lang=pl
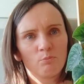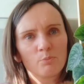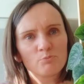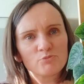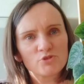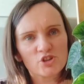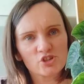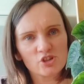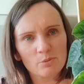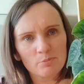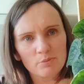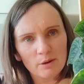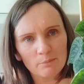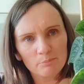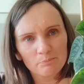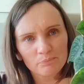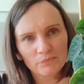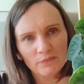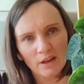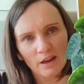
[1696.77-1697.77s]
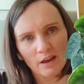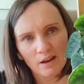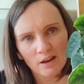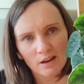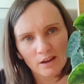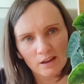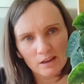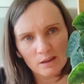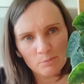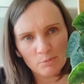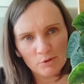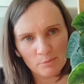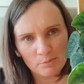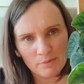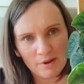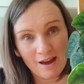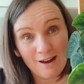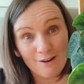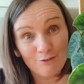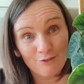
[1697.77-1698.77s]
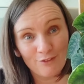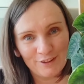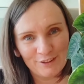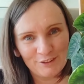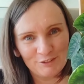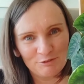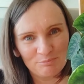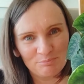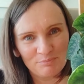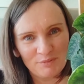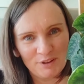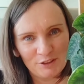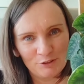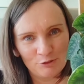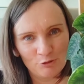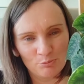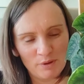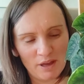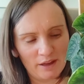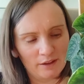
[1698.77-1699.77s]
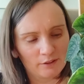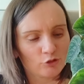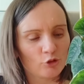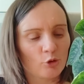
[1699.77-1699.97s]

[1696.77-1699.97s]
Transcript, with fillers: poprzyczepiam i będę miała fajną dubię.